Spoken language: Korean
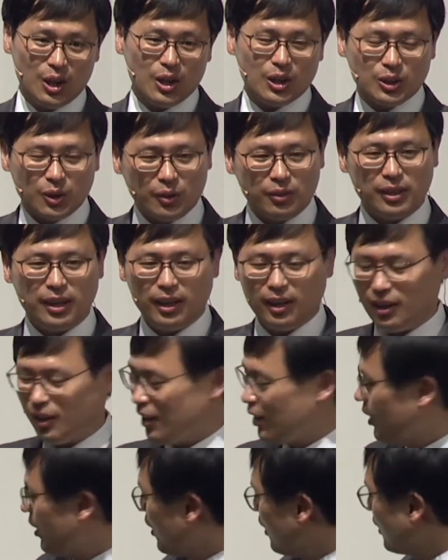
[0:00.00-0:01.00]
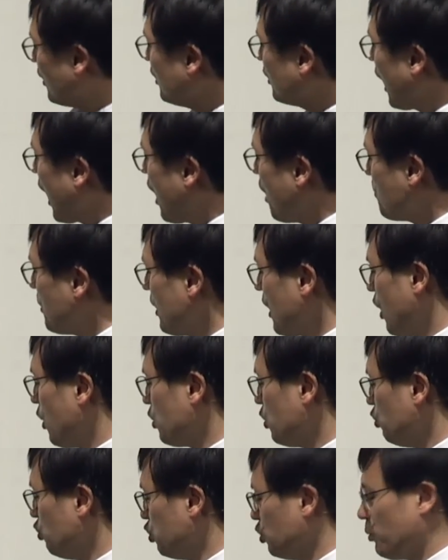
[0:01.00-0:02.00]
그런데 그 다음에
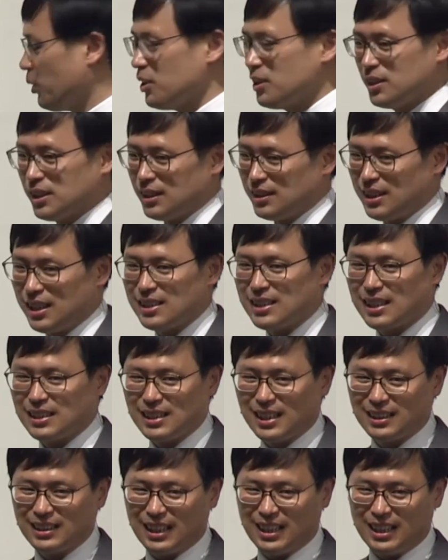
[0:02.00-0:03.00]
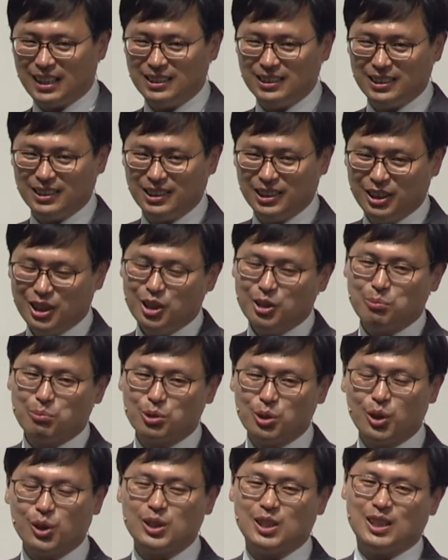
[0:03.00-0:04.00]
나오는 두 번째 제사장 나라는
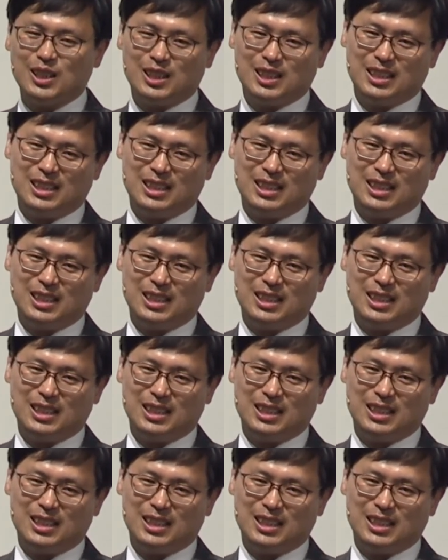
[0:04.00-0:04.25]
물론